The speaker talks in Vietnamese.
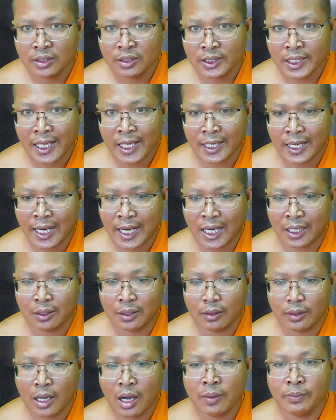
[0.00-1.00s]
đằng a nó
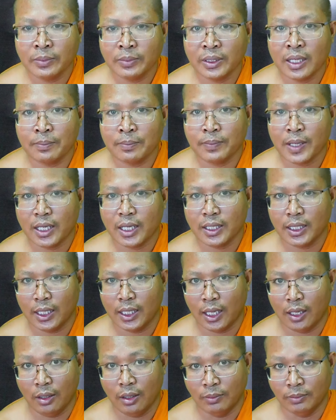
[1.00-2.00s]
lom đằng bạn để
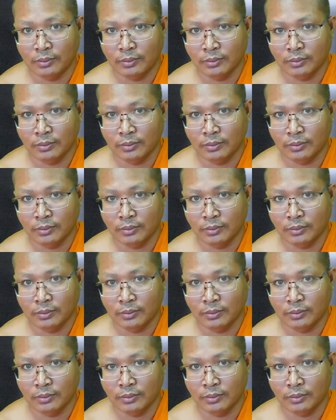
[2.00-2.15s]
lom